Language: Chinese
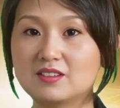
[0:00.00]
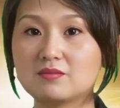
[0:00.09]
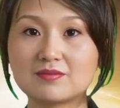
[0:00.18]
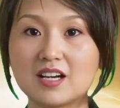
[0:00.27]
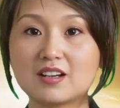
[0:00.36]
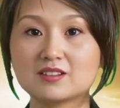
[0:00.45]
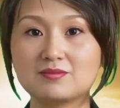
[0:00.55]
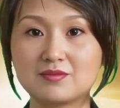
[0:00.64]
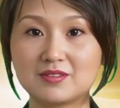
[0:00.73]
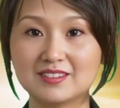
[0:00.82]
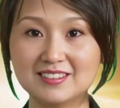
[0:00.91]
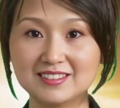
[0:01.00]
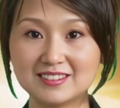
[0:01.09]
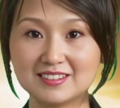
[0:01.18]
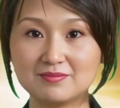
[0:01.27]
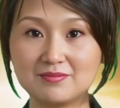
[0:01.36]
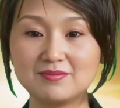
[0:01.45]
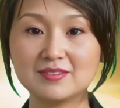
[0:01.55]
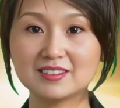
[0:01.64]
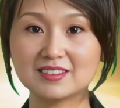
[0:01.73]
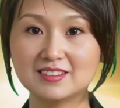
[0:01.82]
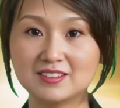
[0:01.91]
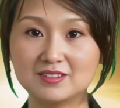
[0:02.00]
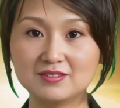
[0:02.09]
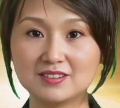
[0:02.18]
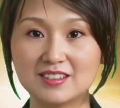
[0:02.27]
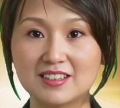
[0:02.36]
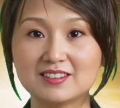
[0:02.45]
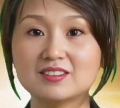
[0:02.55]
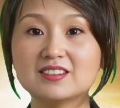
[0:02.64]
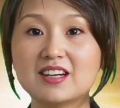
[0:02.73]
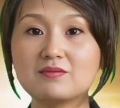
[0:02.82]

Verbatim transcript: 但许多成员国无法达到这一要求。